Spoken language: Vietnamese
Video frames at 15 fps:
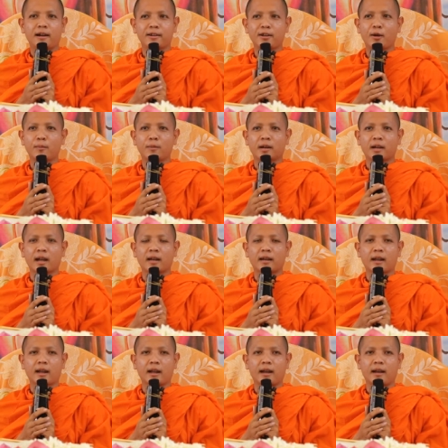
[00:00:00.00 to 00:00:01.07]
chôm bà
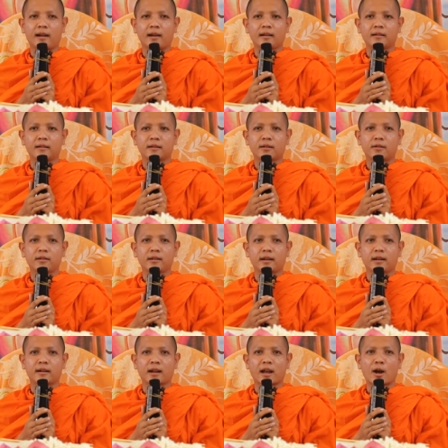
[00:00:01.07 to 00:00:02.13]
cạn nà coi
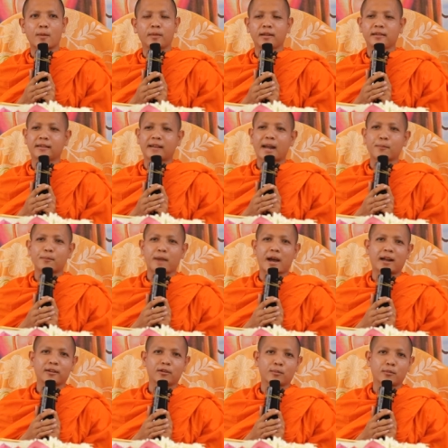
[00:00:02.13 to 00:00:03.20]
hàng cọng nít đạp
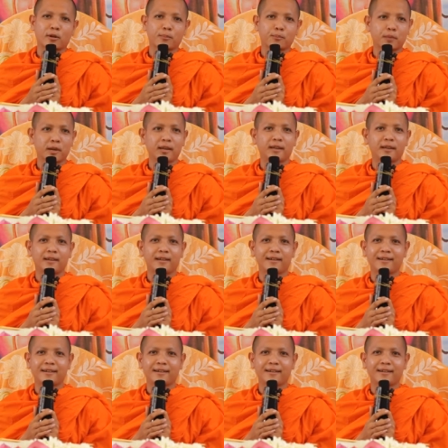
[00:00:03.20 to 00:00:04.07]
bàn chùm nọt pi